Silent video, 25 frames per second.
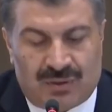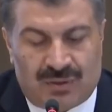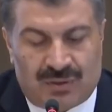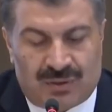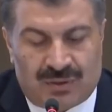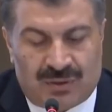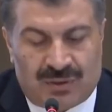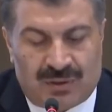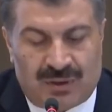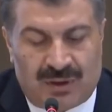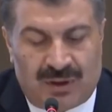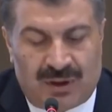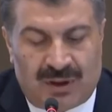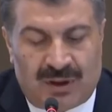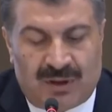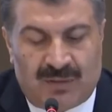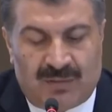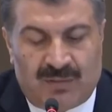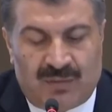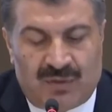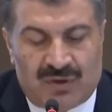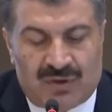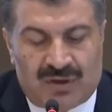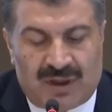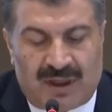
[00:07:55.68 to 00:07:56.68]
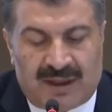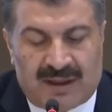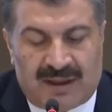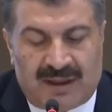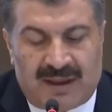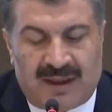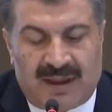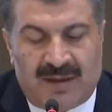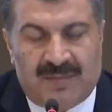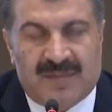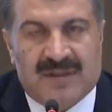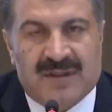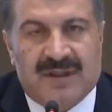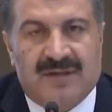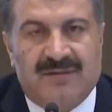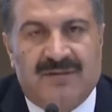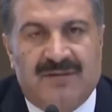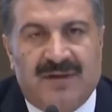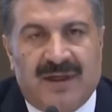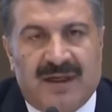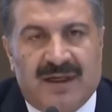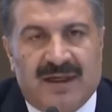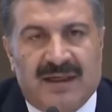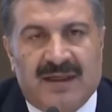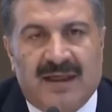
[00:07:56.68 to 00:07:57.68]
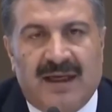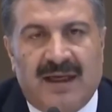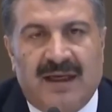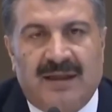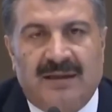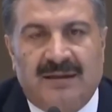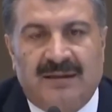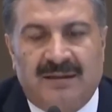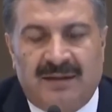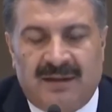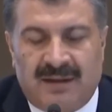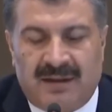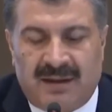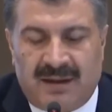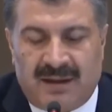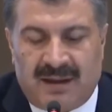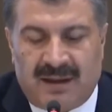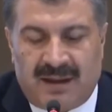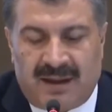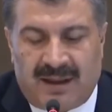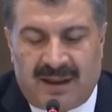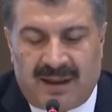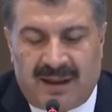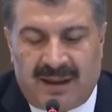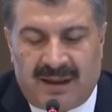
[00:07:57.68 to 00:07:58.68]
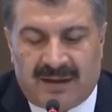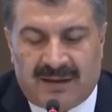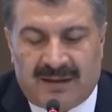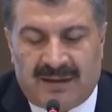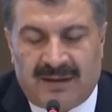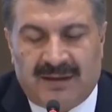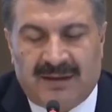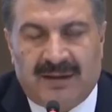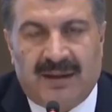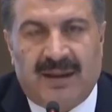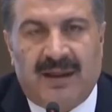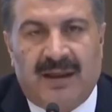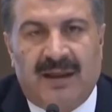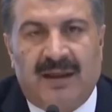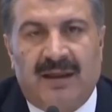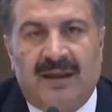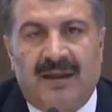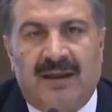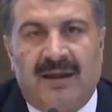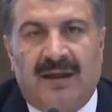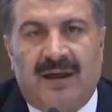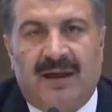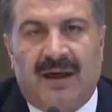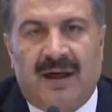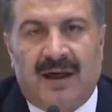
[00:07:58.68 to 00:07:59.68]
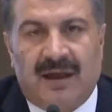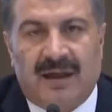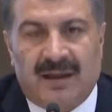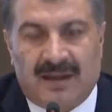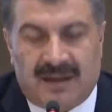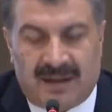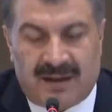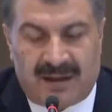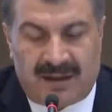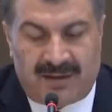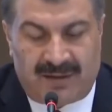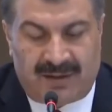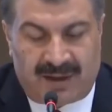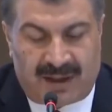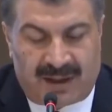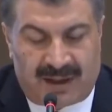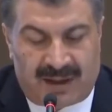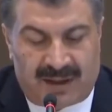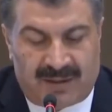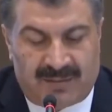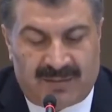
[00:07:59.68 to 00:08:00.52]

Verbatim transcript: Özellikle 65 yaş üstündekiler, kronik rahatsızlığı olanlar